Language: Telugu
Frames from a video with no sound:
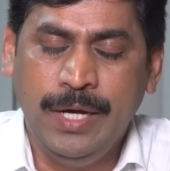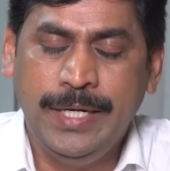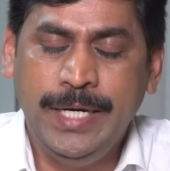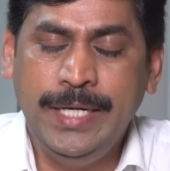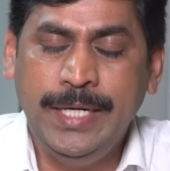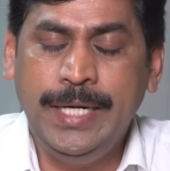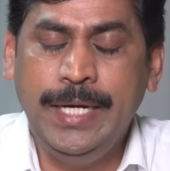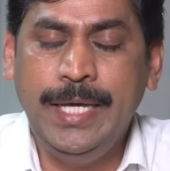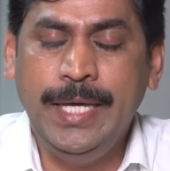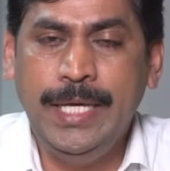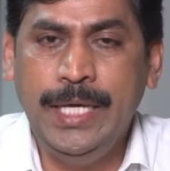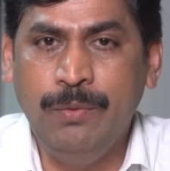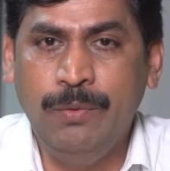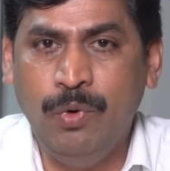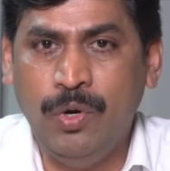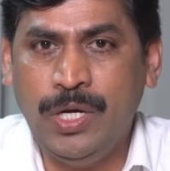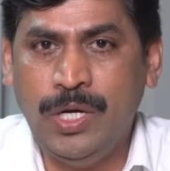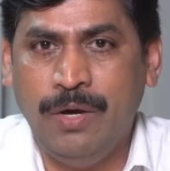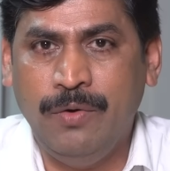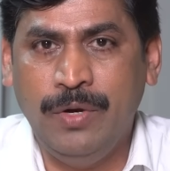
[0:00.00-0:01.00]
టీటీడీ
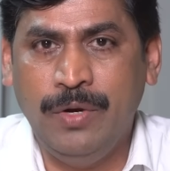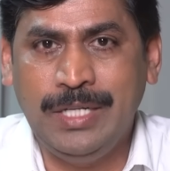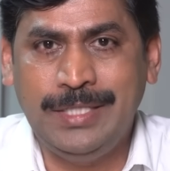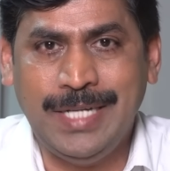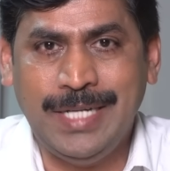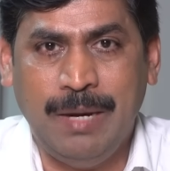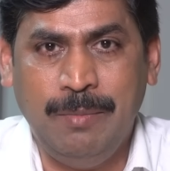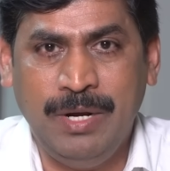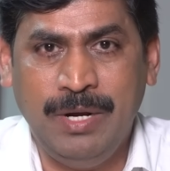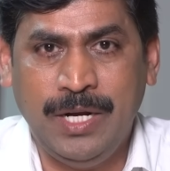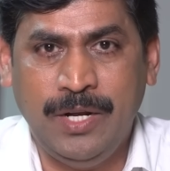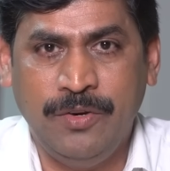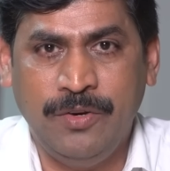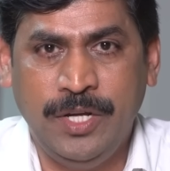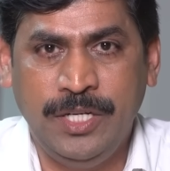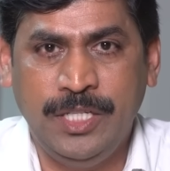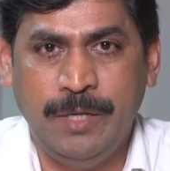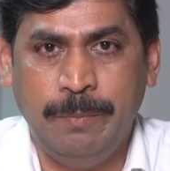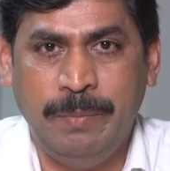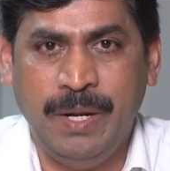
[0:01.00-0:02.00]
ఈవోగా ఉన్న శ్యామలరావు
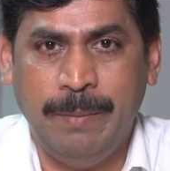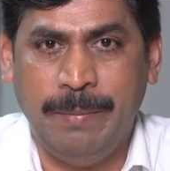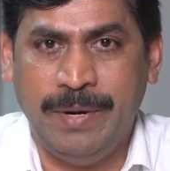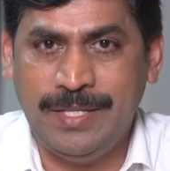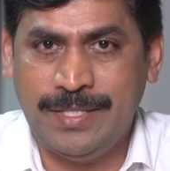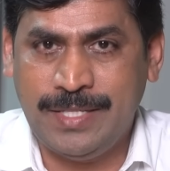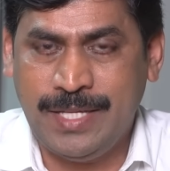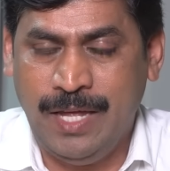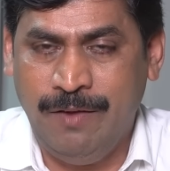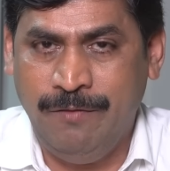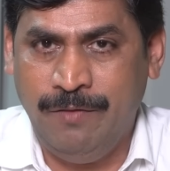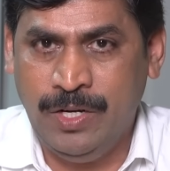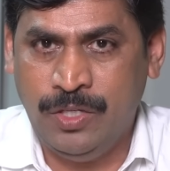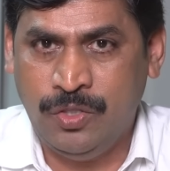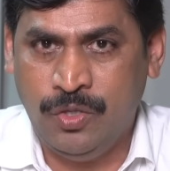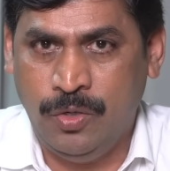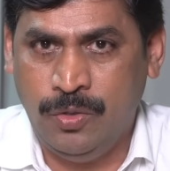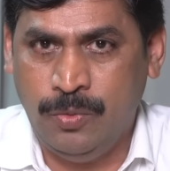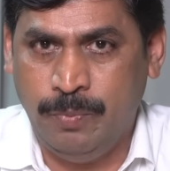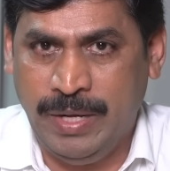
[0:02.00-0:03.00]
గారు చెప్పిన ప్రెస్
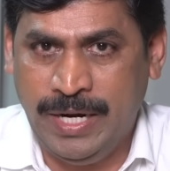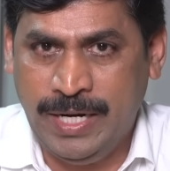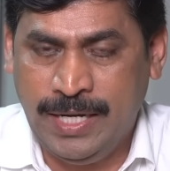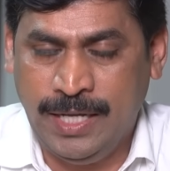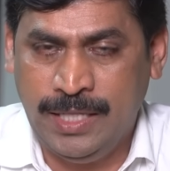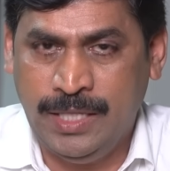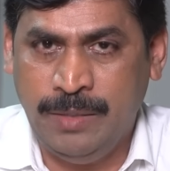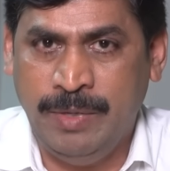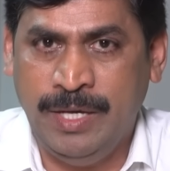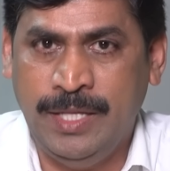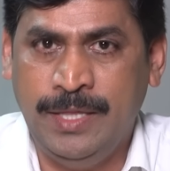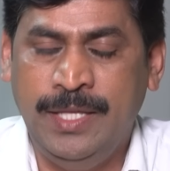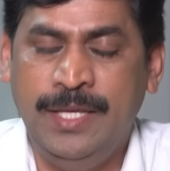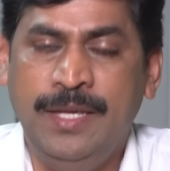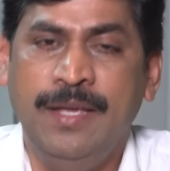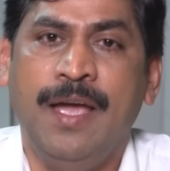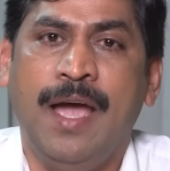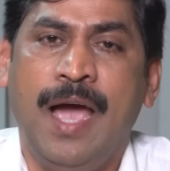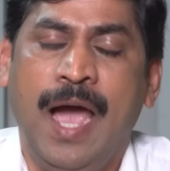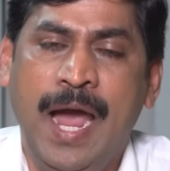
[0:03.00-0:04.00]
కాన్ఫరెన్స్లో మనకు అర్థమైంది
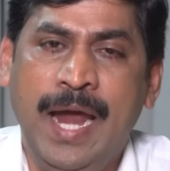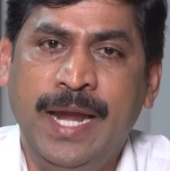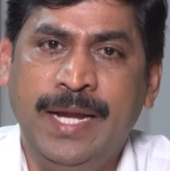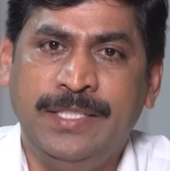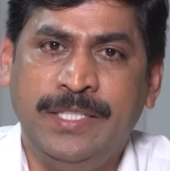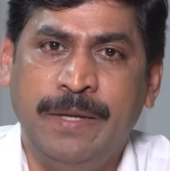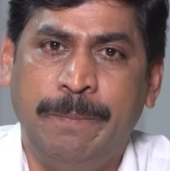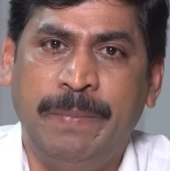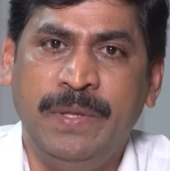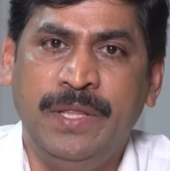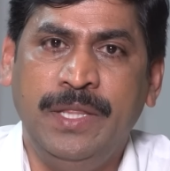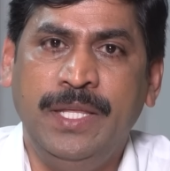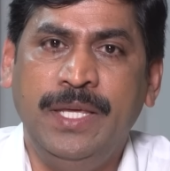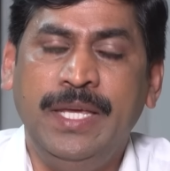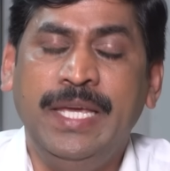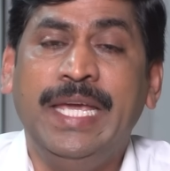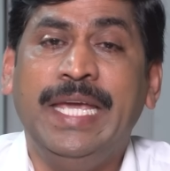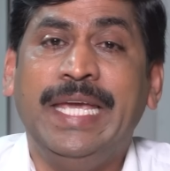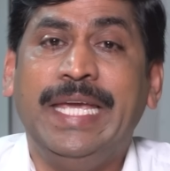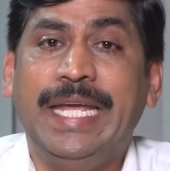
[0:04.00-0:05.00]
ఆయన చెప్పింది
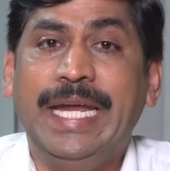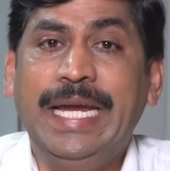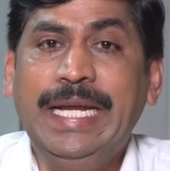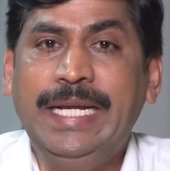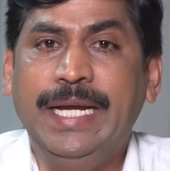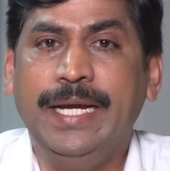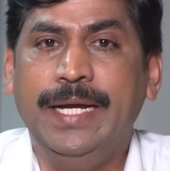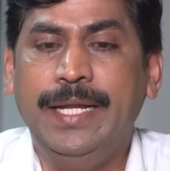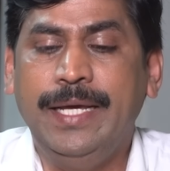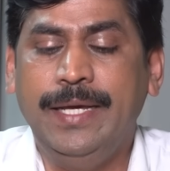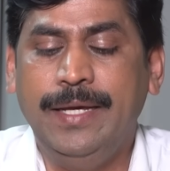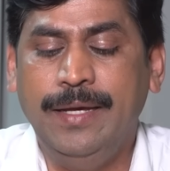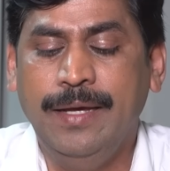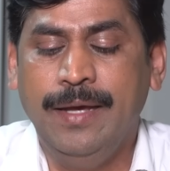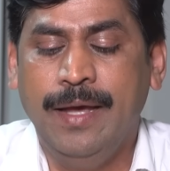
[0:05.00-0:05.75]
ఏంటంటే